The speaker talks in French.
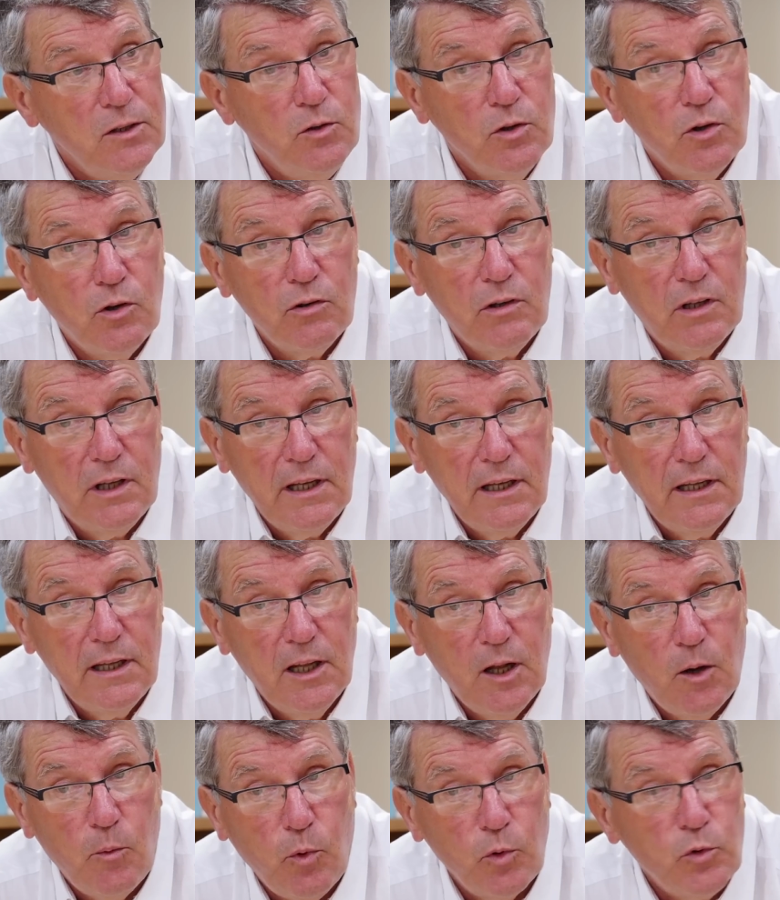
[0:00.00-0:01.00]
du côté
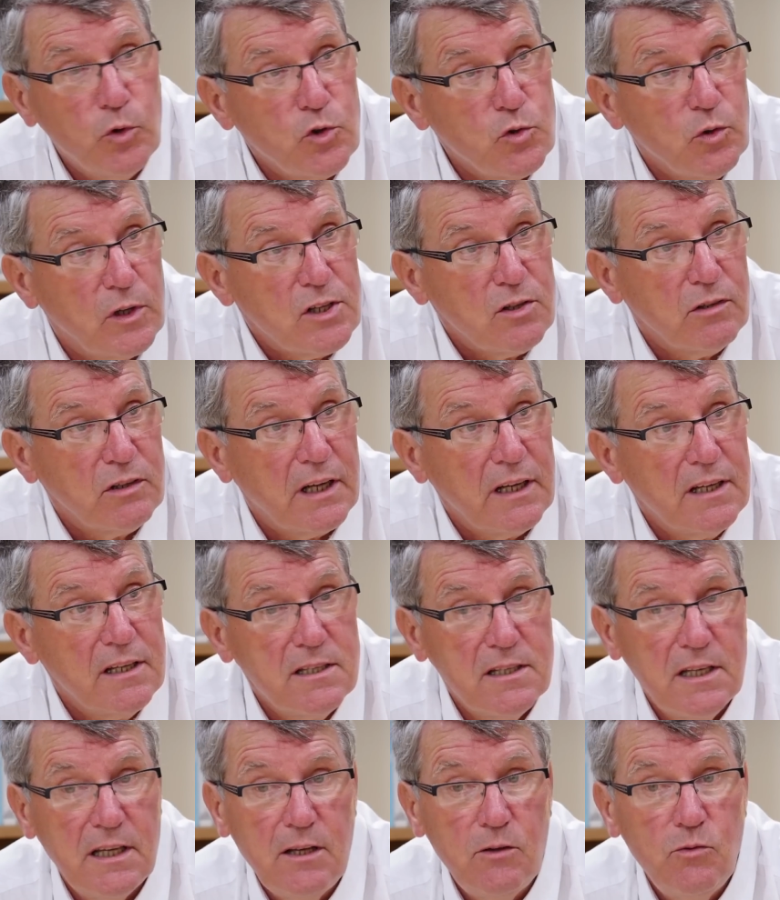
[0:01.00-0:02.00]
de la production
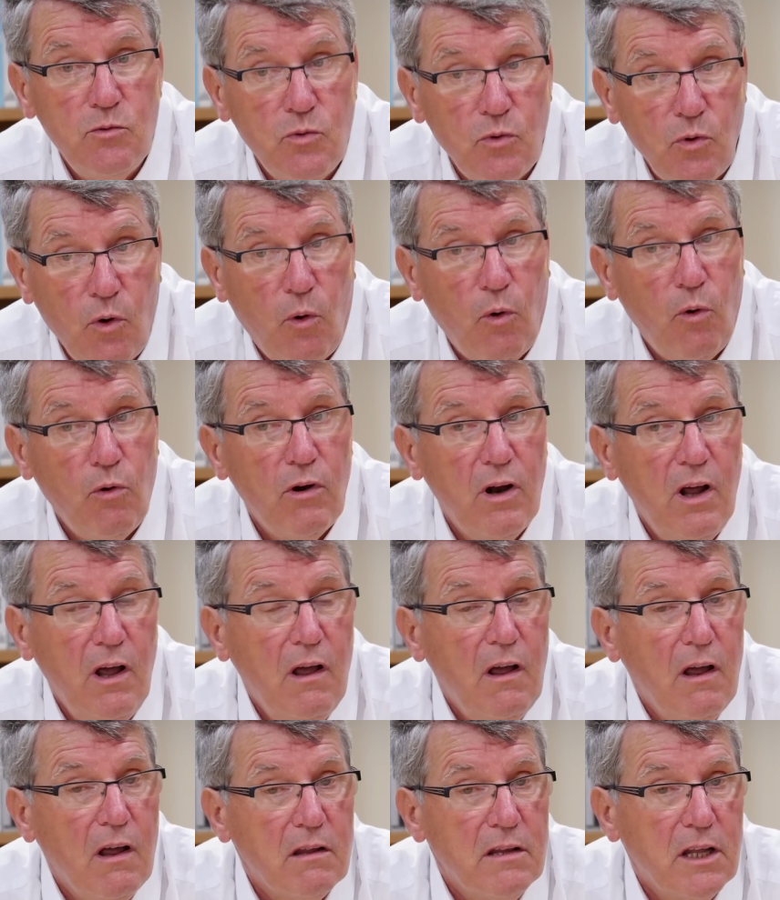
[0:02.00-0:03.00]
décentralisée, du rôle
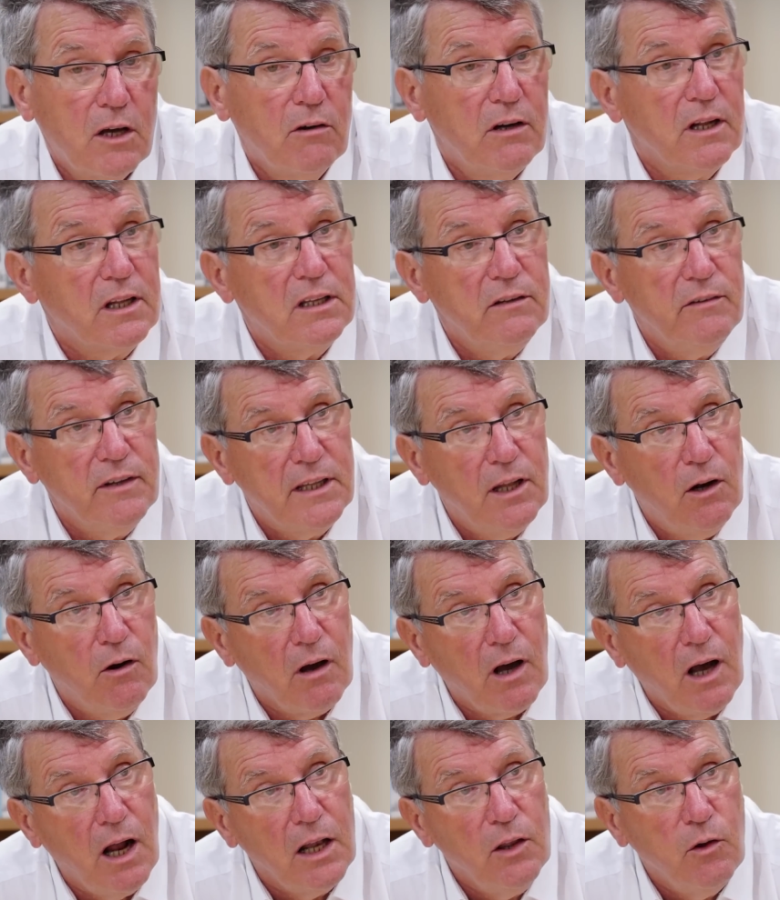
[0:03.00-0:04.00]
des collectivités
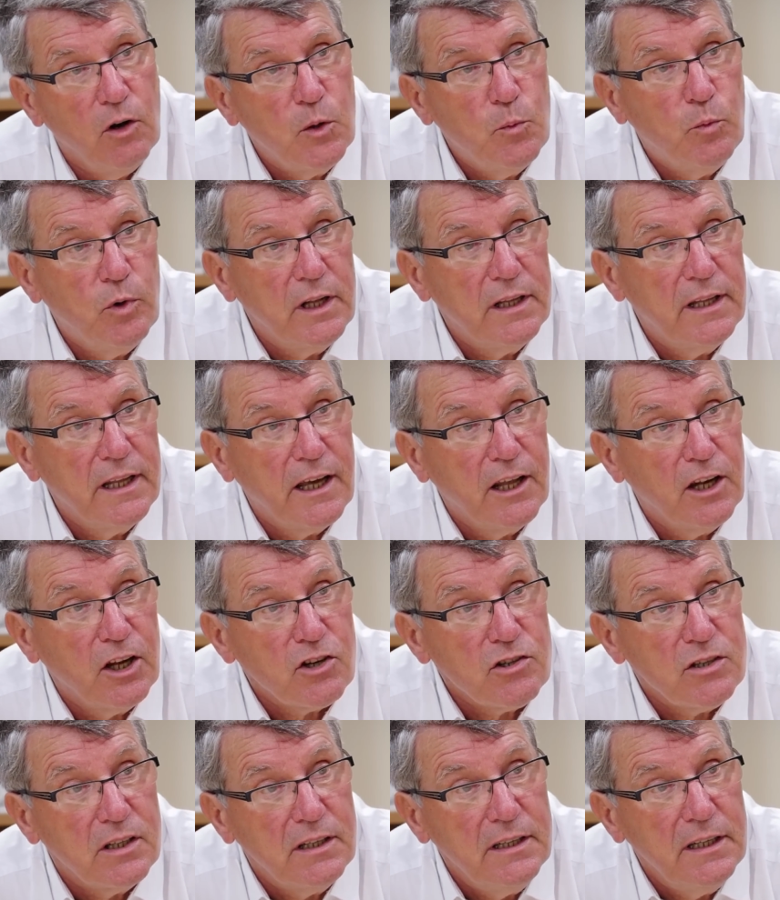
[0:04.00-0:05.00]
locales dans les politiques
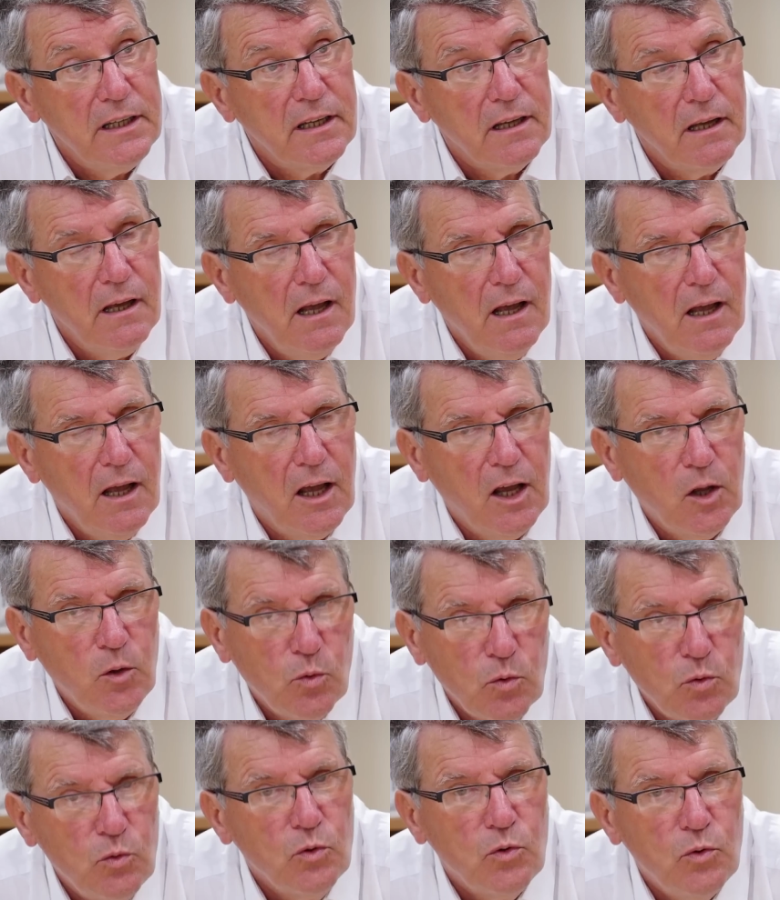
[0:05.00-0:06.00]
énergétiques, et
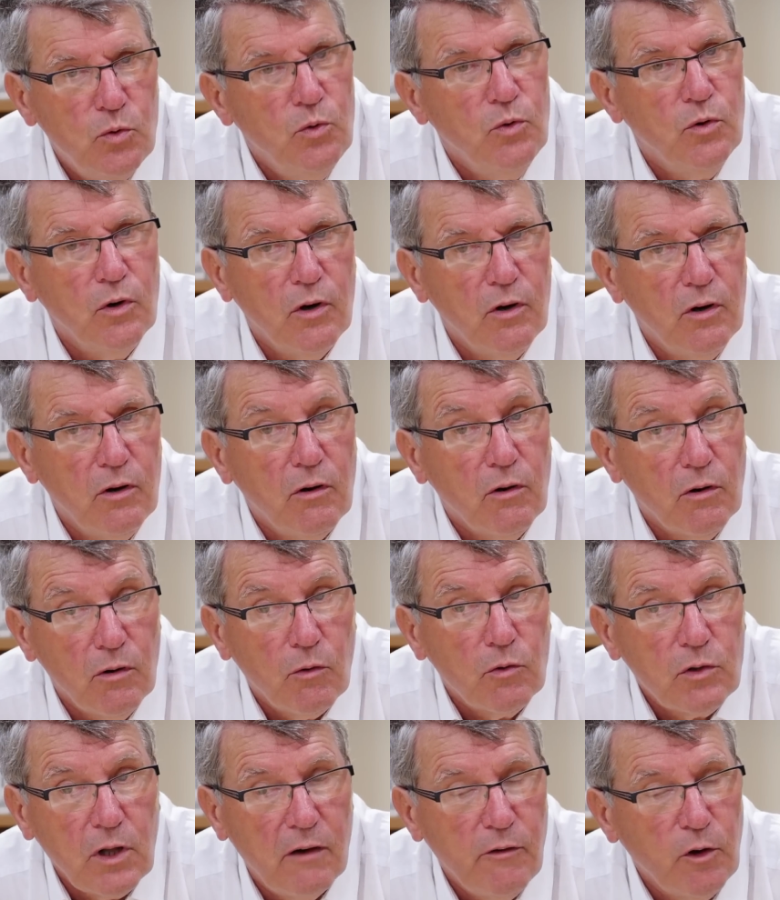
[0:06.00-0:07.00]
donc du coup euh,
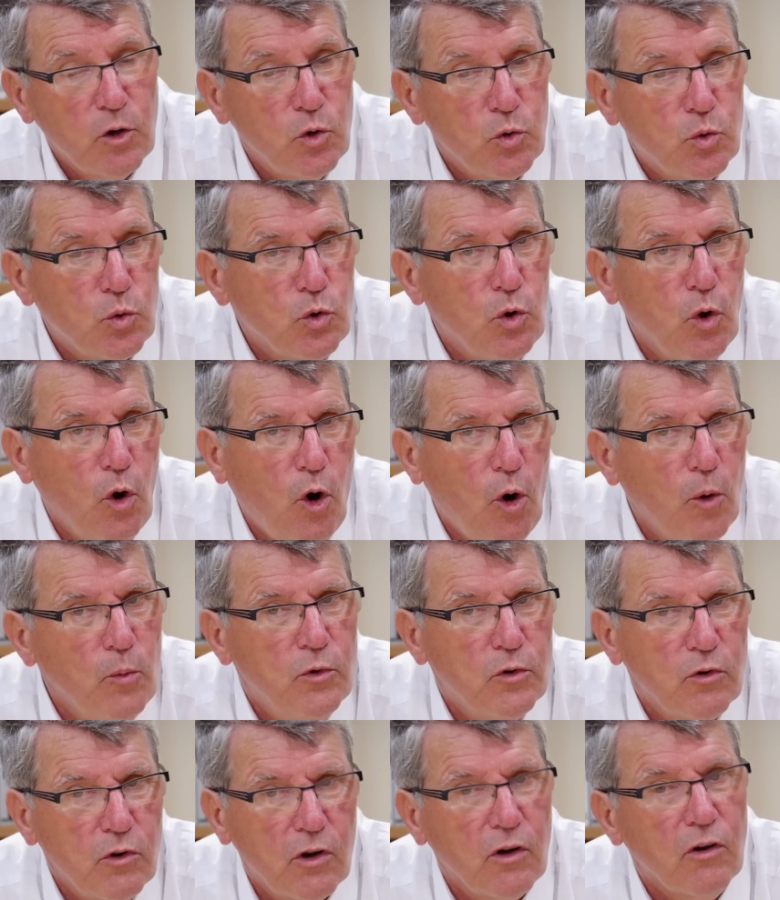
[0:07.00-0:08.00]
au travers de toute l'Europe.
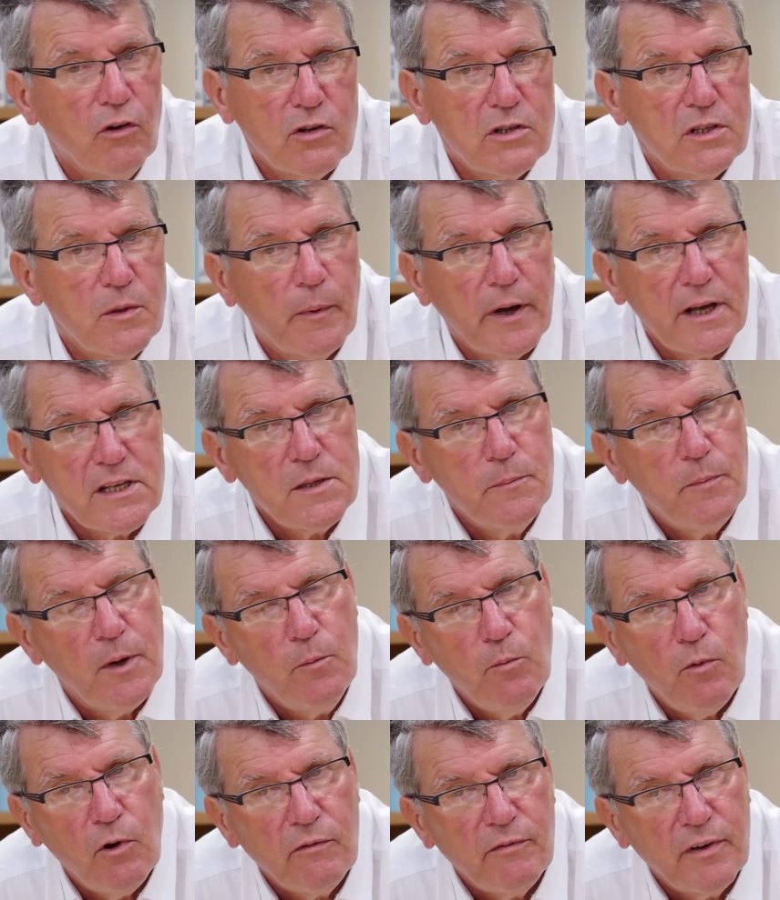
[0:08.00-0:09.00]
Donc euh, c'est
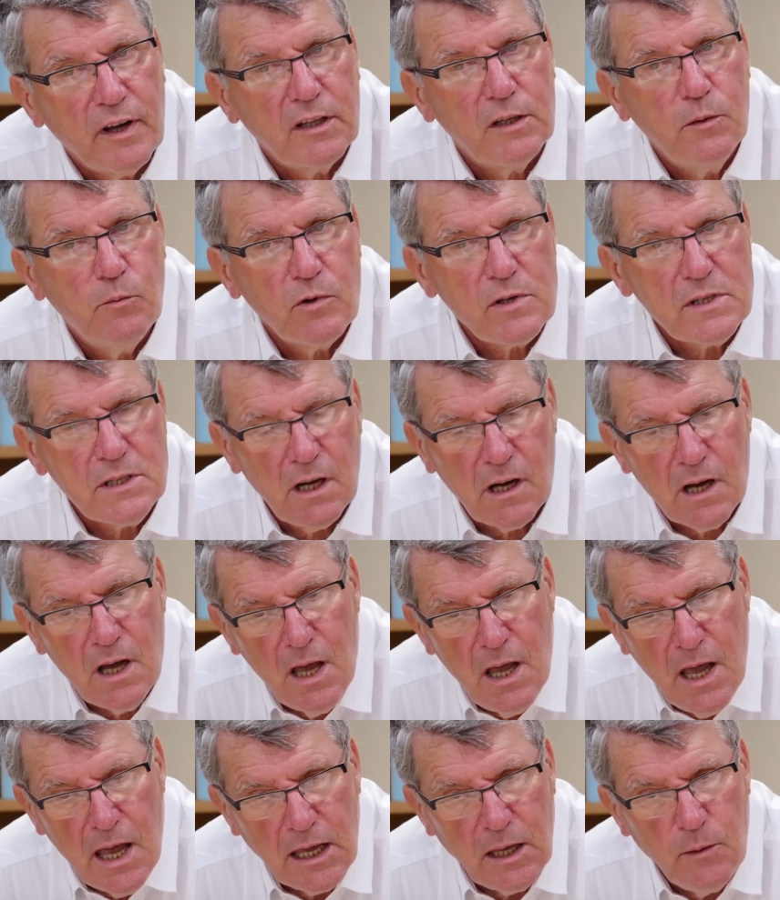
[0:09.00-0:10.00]
principalement effectivement ça
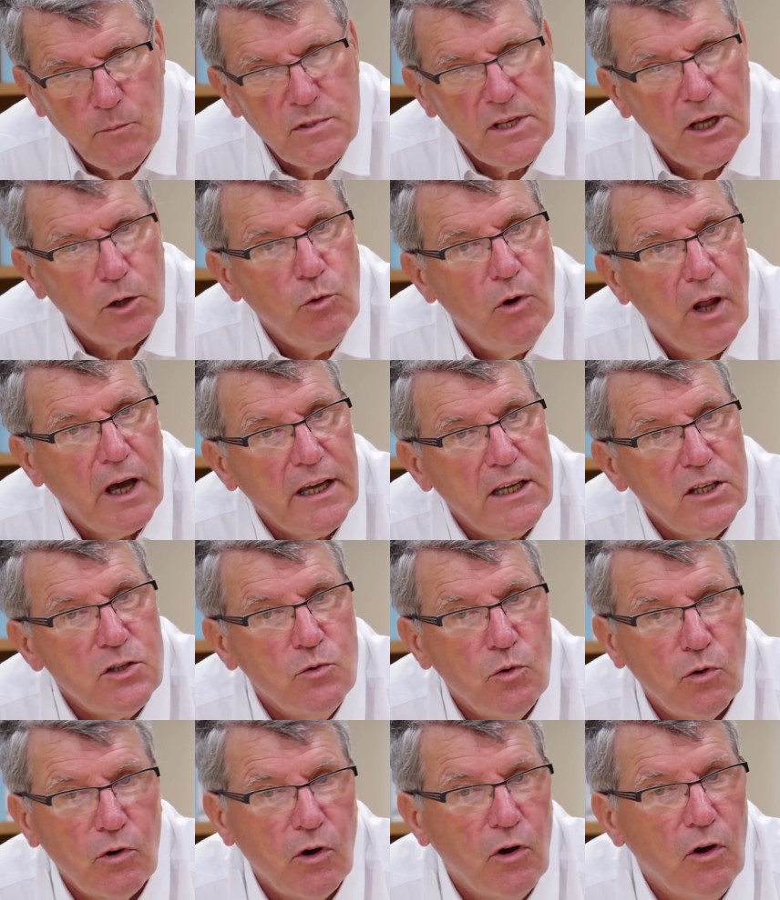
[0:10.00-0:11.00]
qui me singularise.
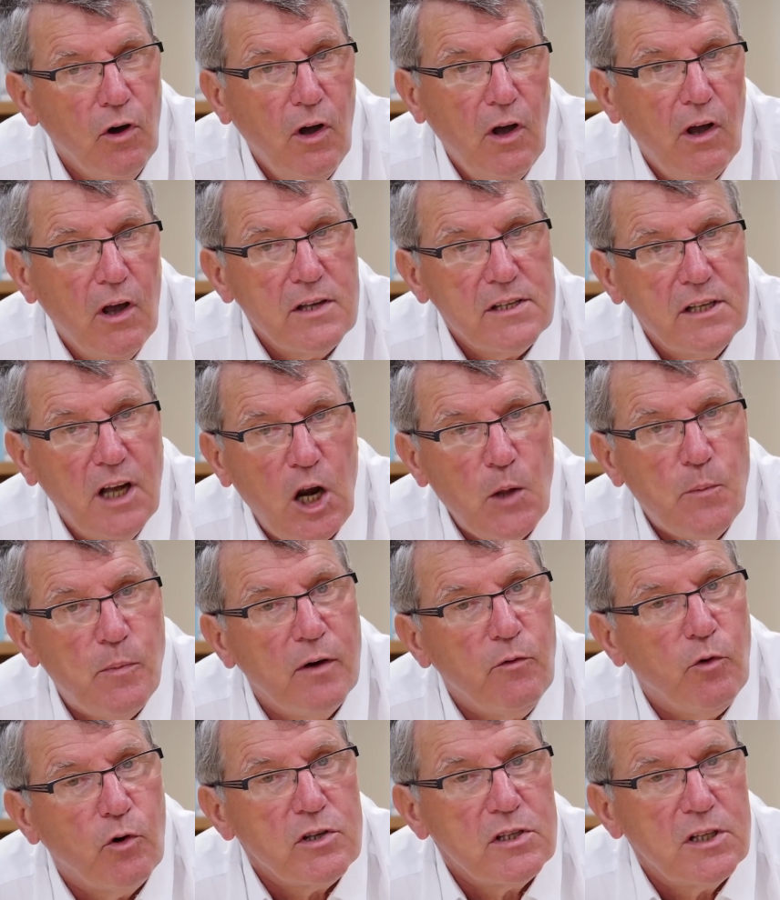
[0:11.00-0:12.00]
Donc euh, ça n'allait
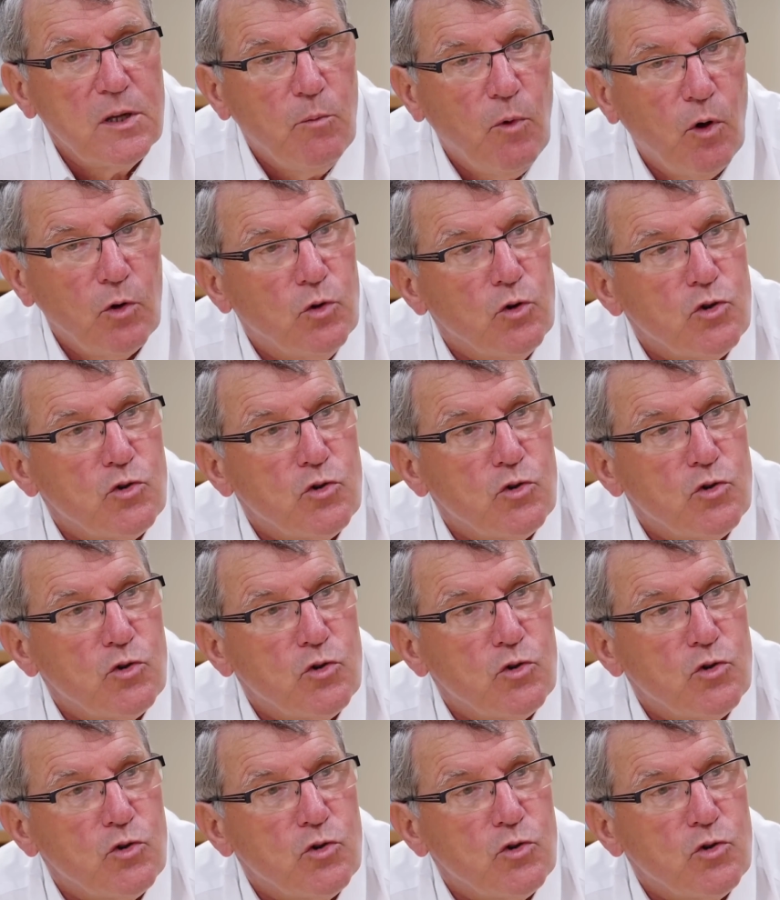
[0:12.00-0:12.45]
pas forcément de